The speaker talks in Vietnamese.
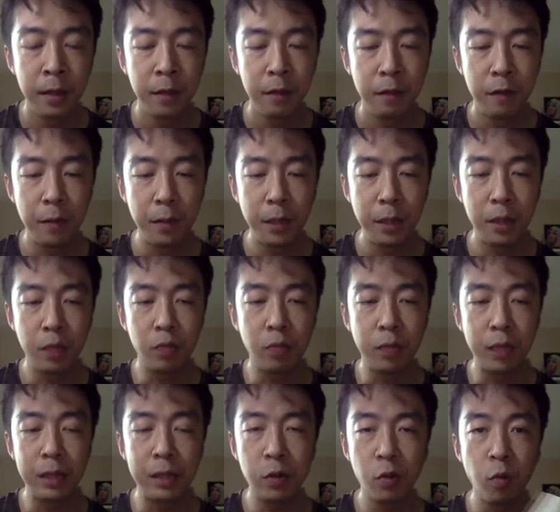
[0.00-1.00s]
Và bây giờ chúng
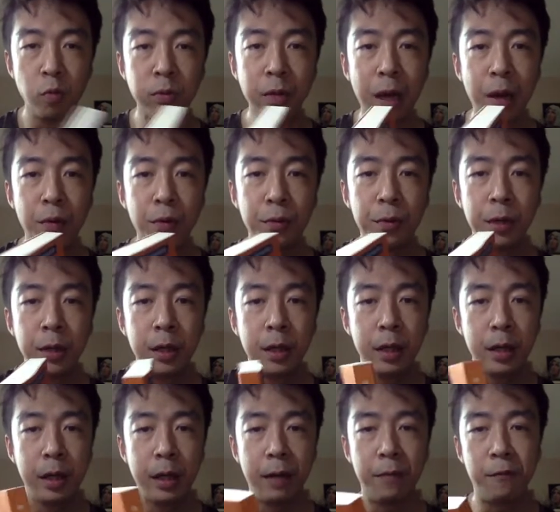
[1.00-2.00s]
ta sẽ cùng nhau
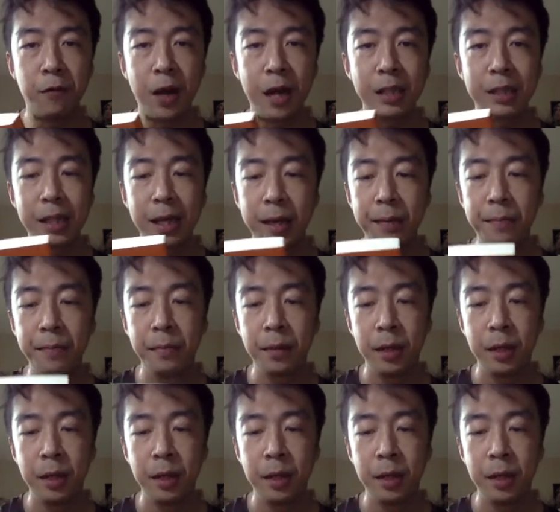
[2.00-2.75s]
khám phá xem